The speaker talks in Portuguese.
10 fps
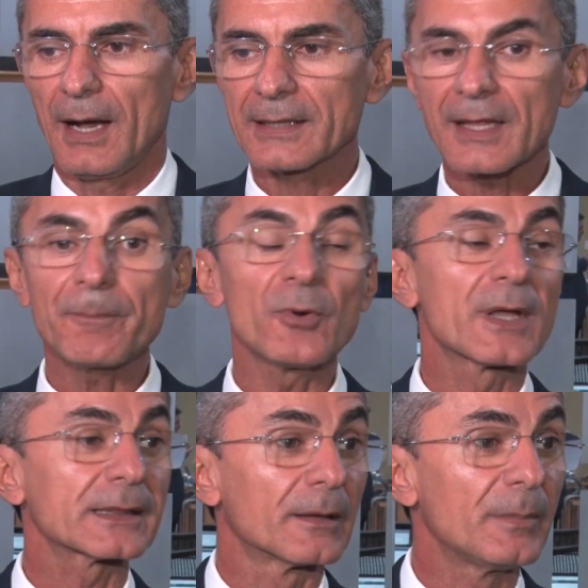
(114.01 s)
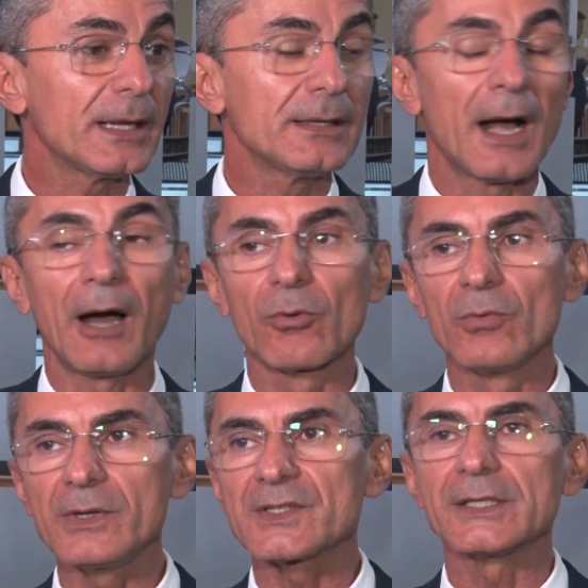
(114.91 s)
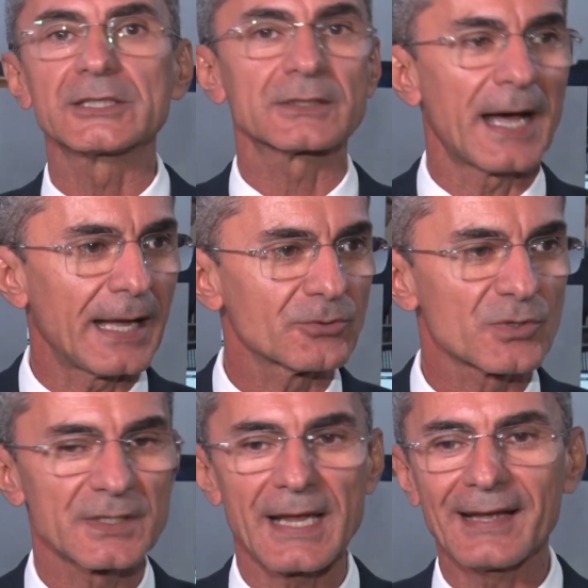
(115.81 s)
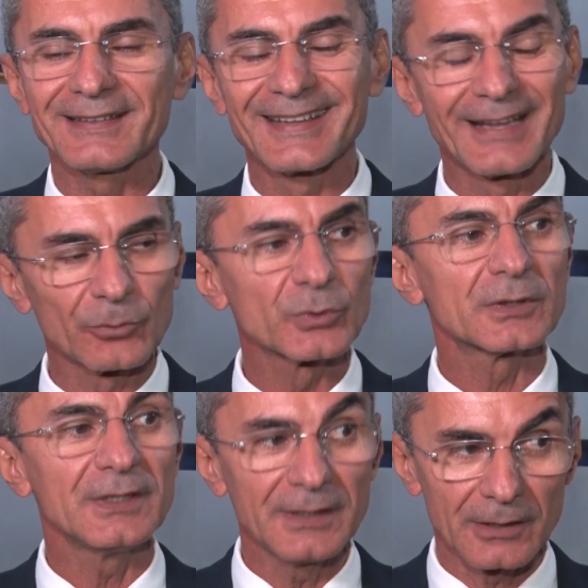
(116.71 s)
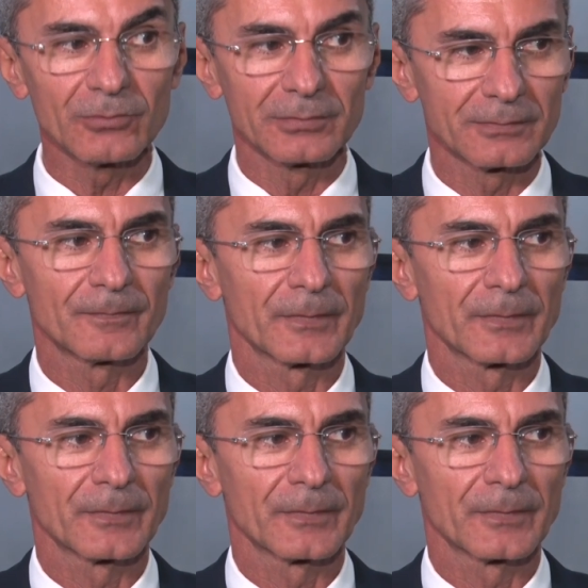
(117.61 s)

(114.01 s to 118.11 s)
Até porque também alguns estados que ainda não tinham